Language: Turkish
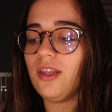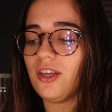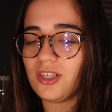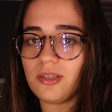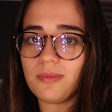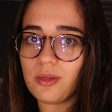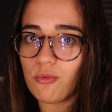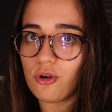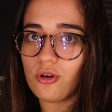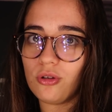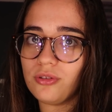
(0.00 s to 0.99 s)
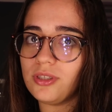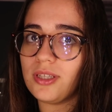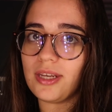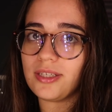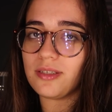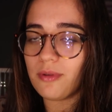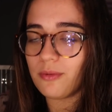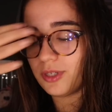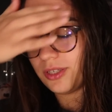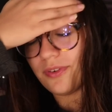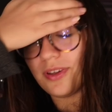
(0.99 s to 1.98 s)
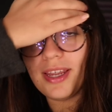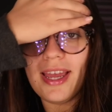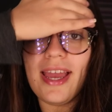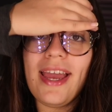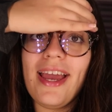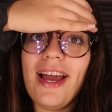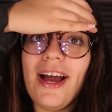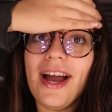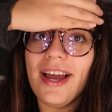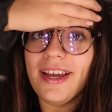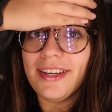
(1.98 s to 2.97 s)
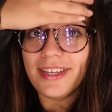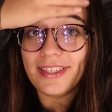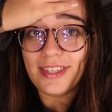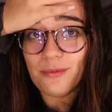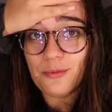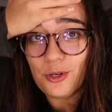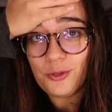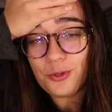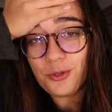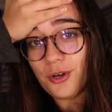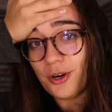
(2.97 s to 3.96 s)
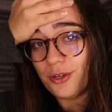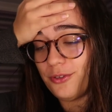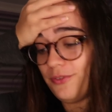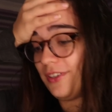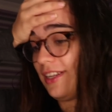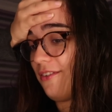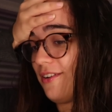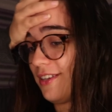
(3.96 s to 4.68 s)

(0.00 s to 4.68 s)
taşındığımızda böyle olduğu için değiştirmemiştik falan. Ah neyse tamam şu an çok yorgunum ve daha